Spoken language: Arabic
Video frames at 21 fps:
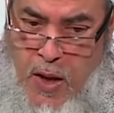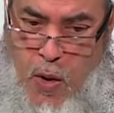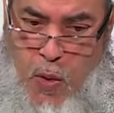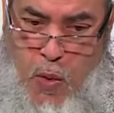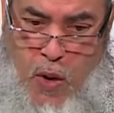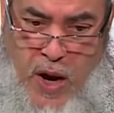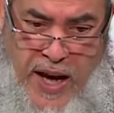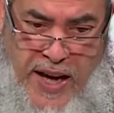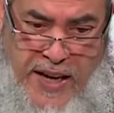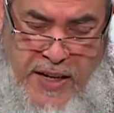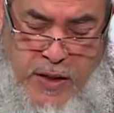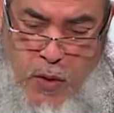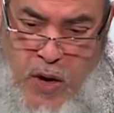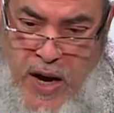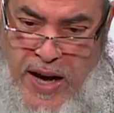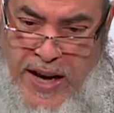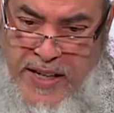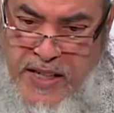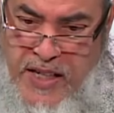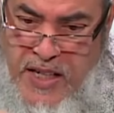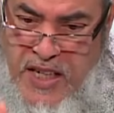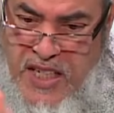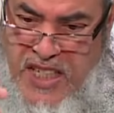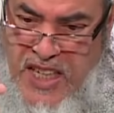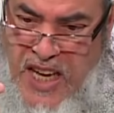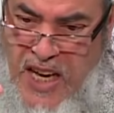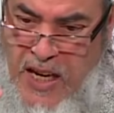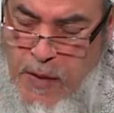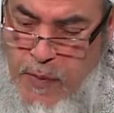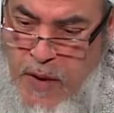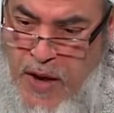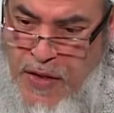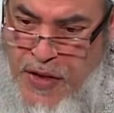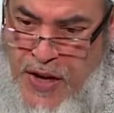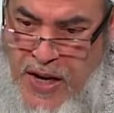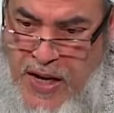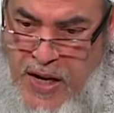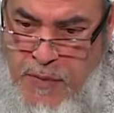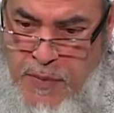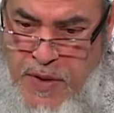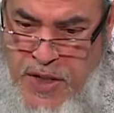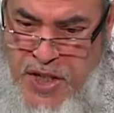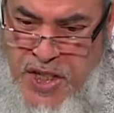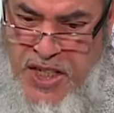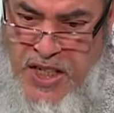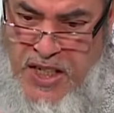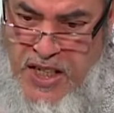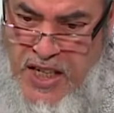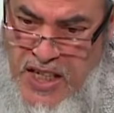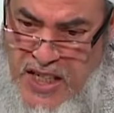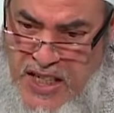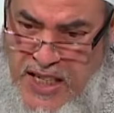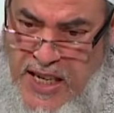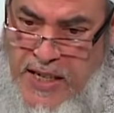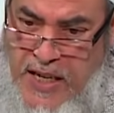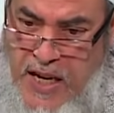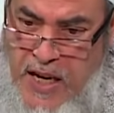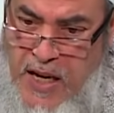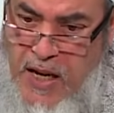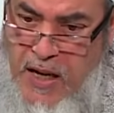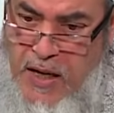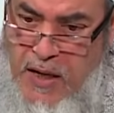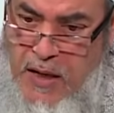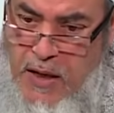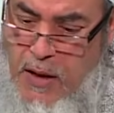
واحد واحد نصحك مثلا باش تصدقي صدقه